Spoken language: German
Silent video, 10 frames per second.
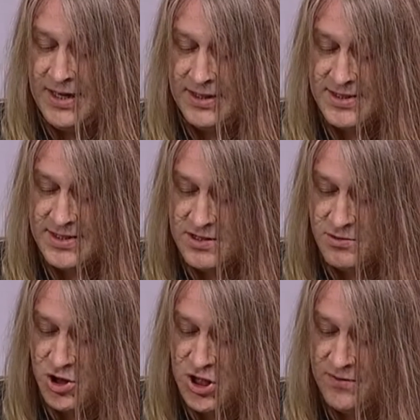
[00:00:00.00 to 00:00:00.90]
hat es also
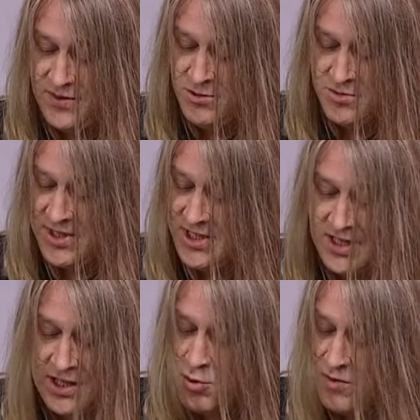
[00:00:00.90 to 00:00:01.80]
geschafft, ich muss wirklich
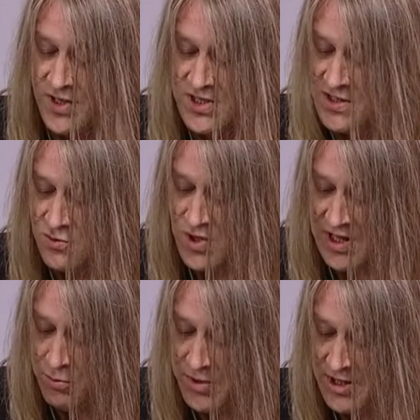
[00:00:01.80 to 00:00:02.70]
nachgucken, weil es ist
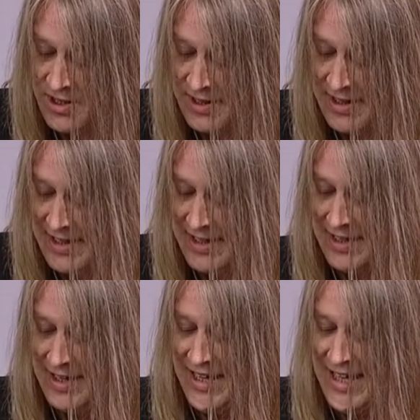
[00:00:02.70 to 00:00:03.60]
unglaublich,
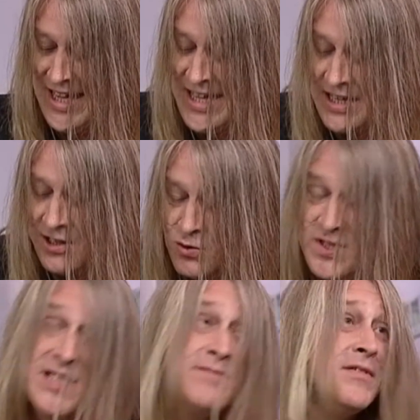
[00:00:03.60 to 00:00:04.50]
inklusive